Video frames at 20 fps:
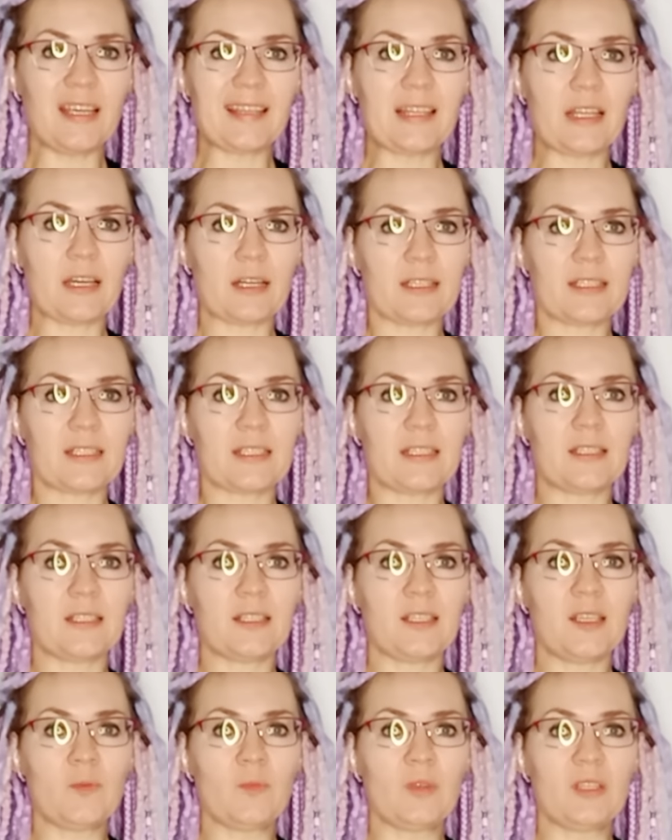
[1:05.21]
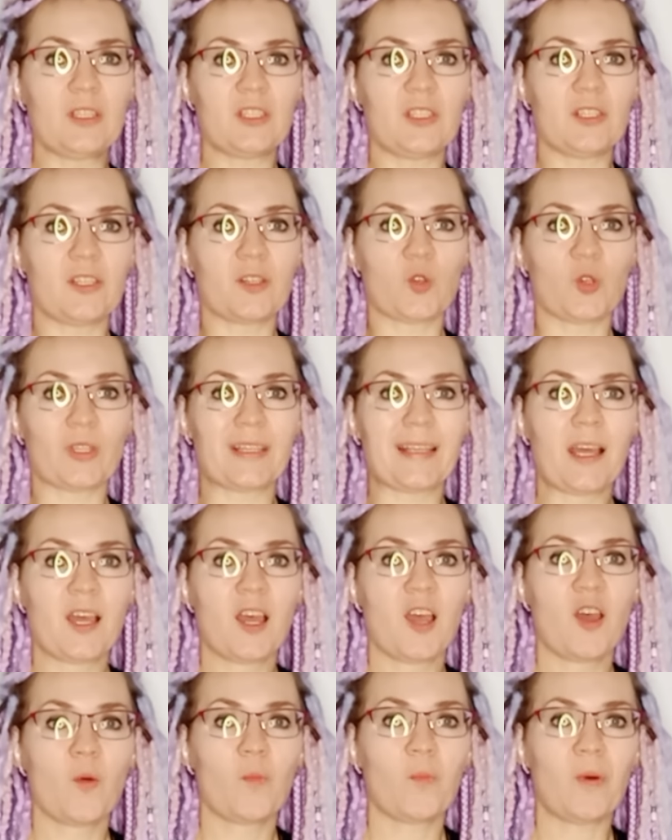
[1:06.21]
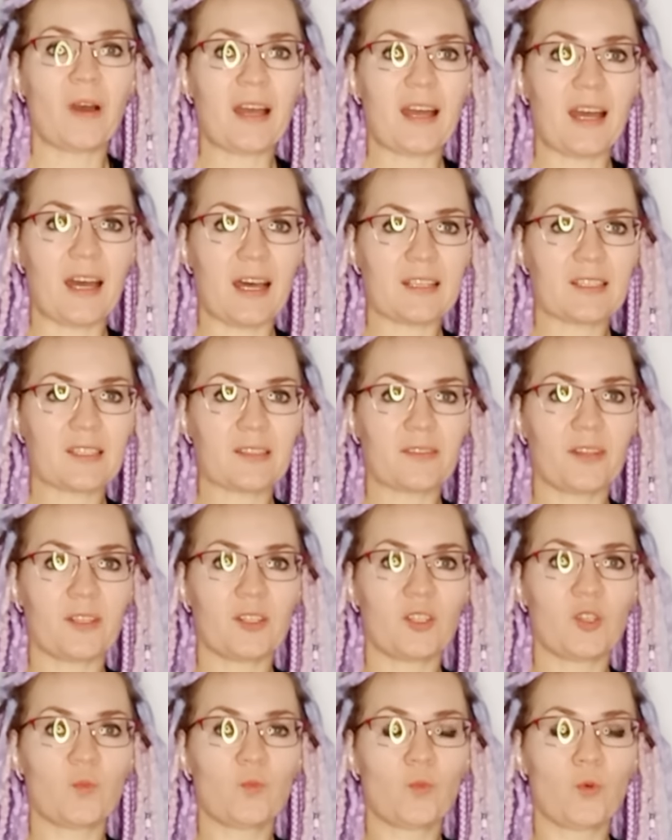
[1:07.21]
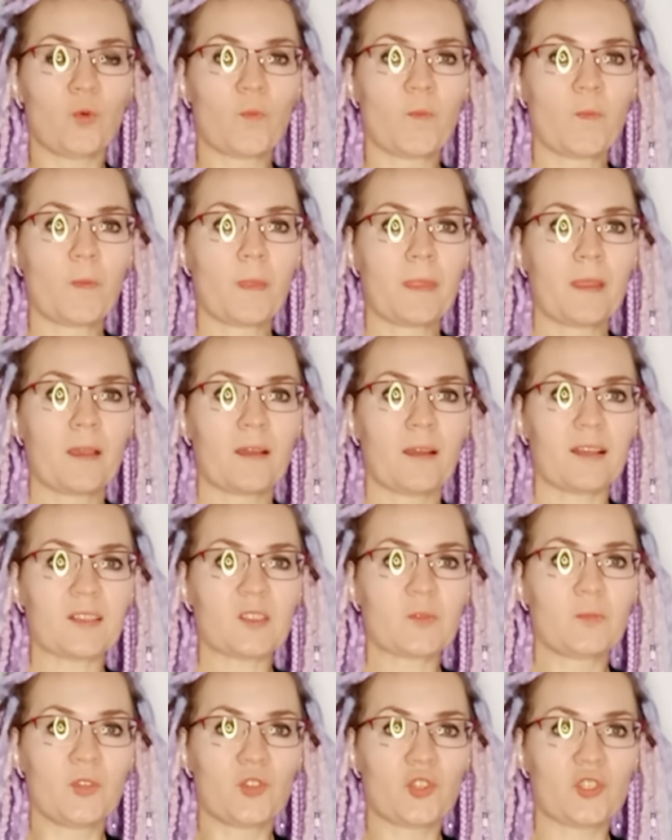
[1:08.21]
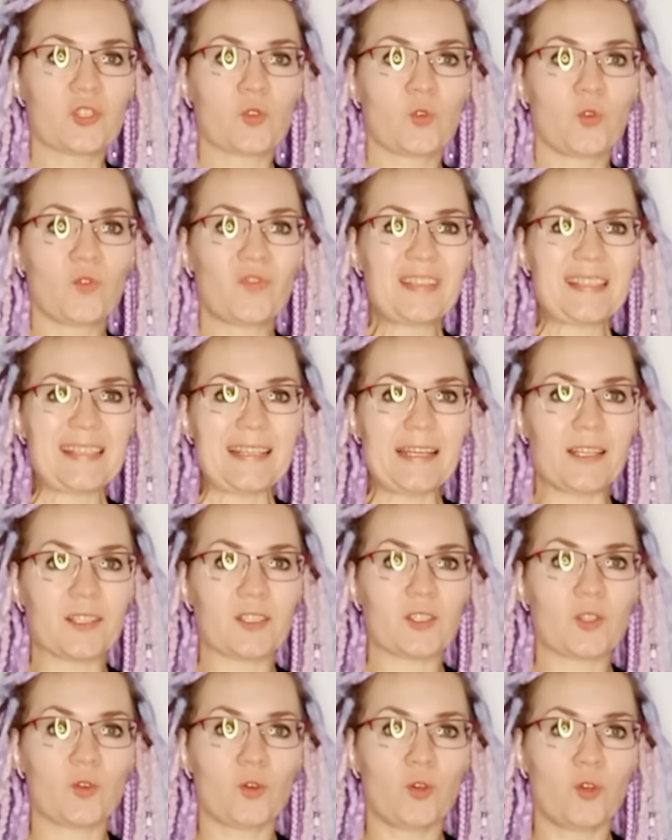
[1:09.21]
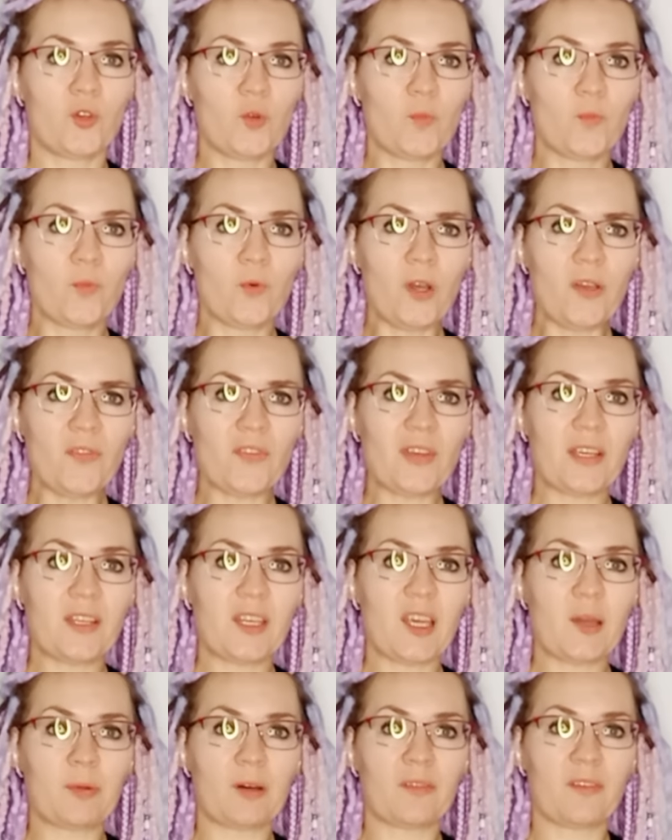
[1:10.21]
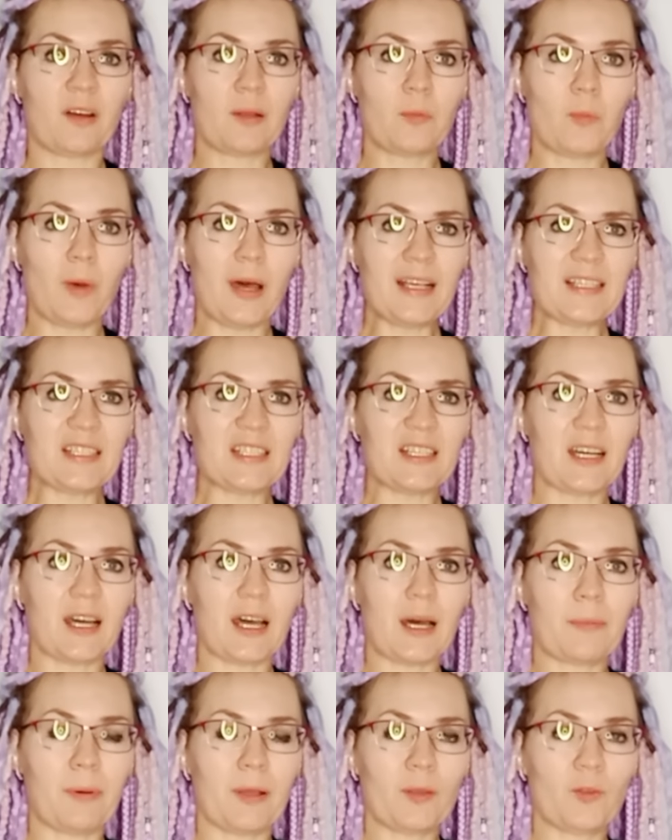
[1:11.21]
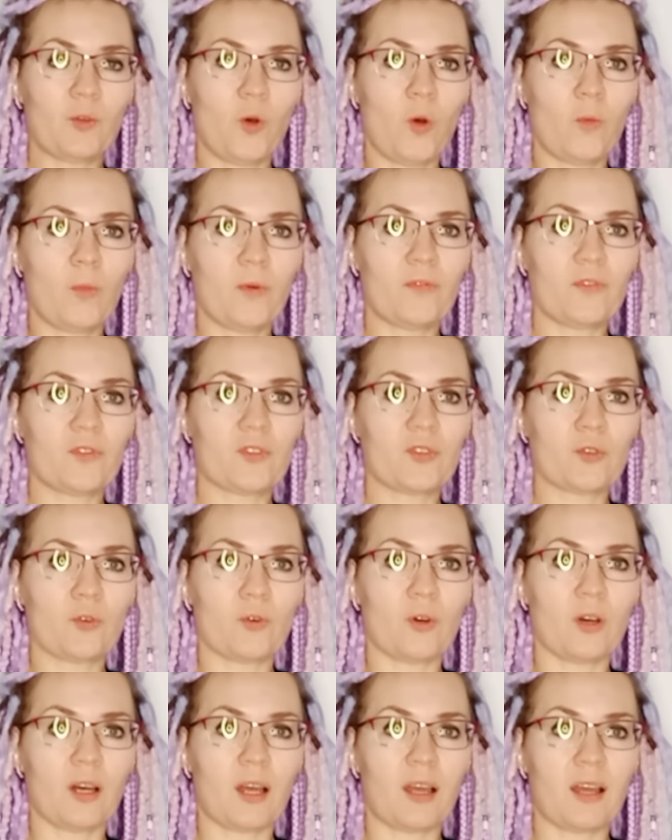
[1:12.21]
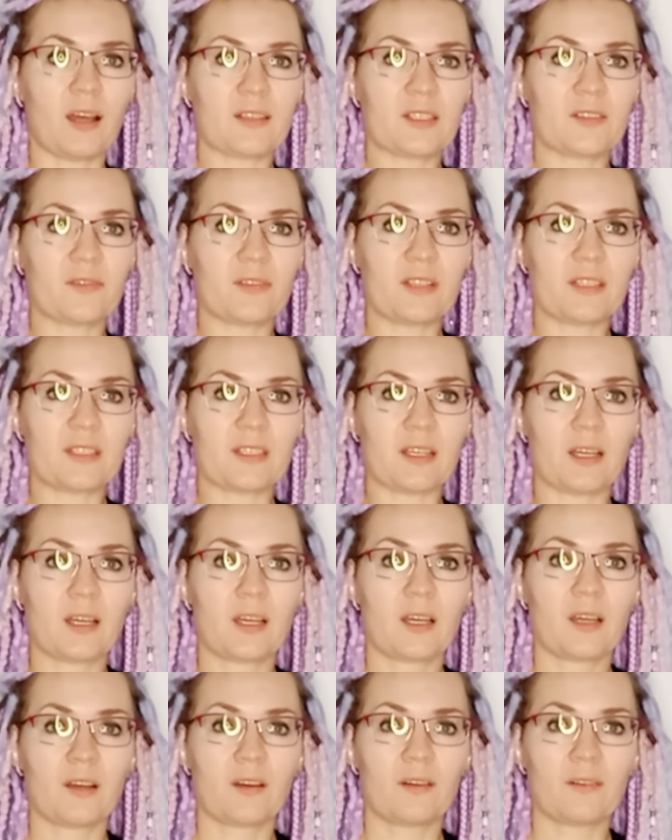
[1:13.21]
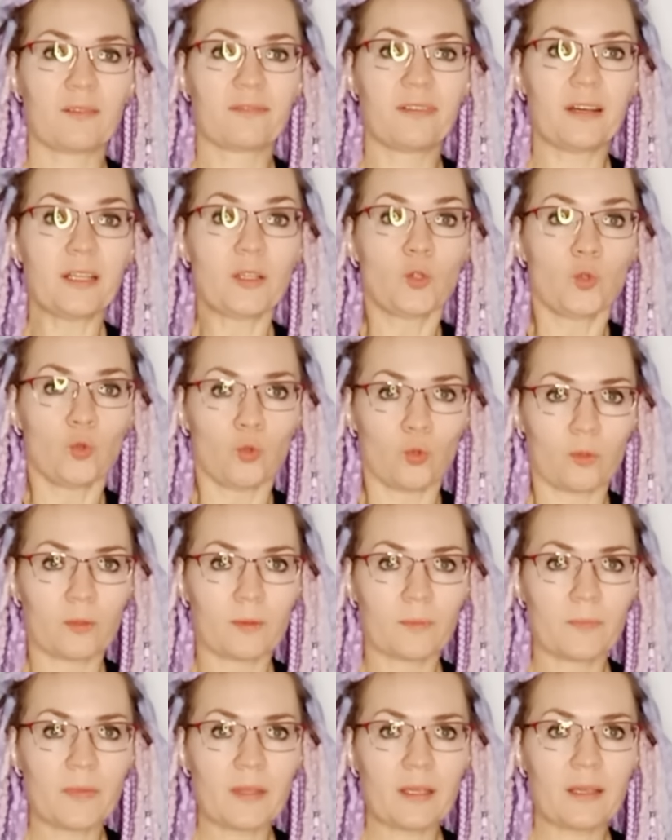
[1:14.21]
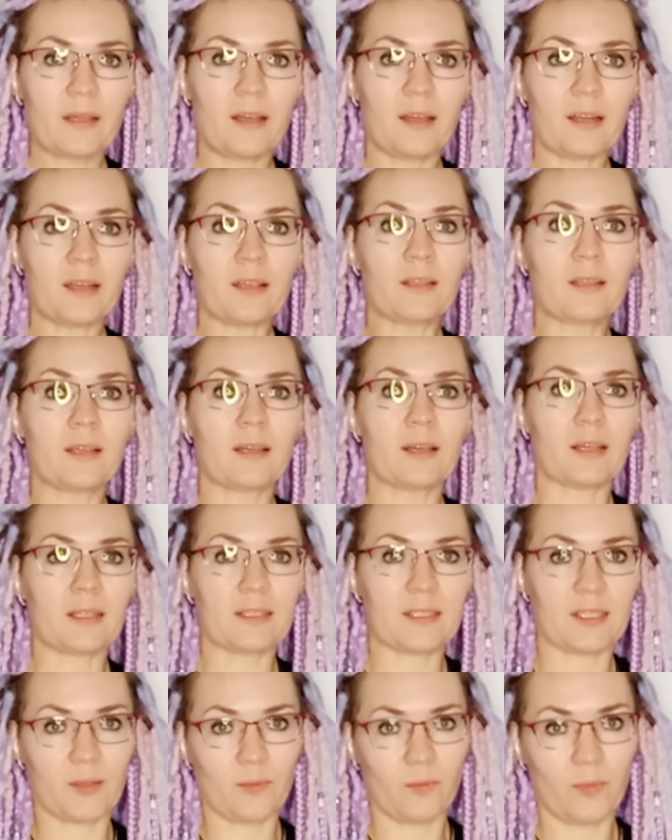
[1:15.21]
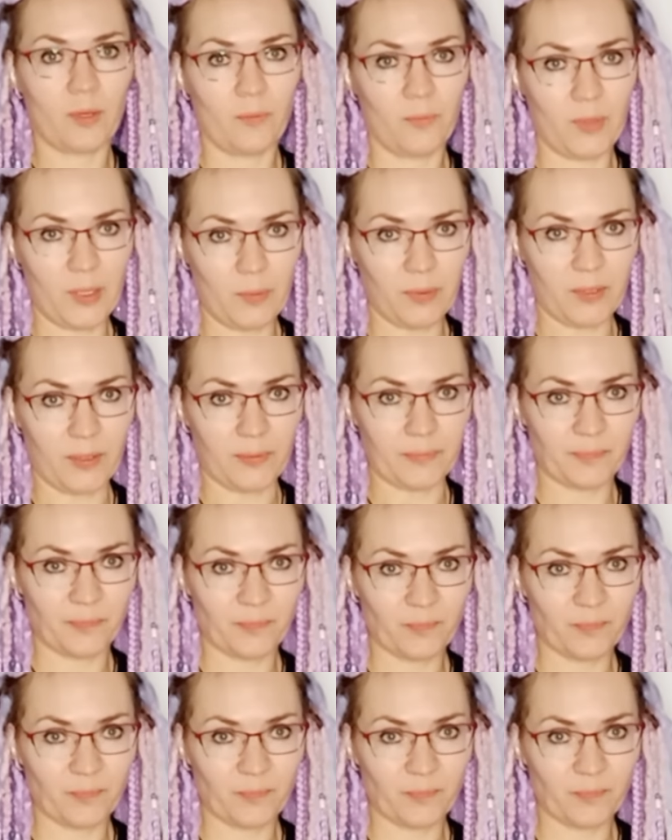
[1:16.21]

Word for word: нарцисс имитирует, показывает ему космическую вселенскую любовь, небо в алмазах, а потом все оказывается в аду, горит адским пеплом.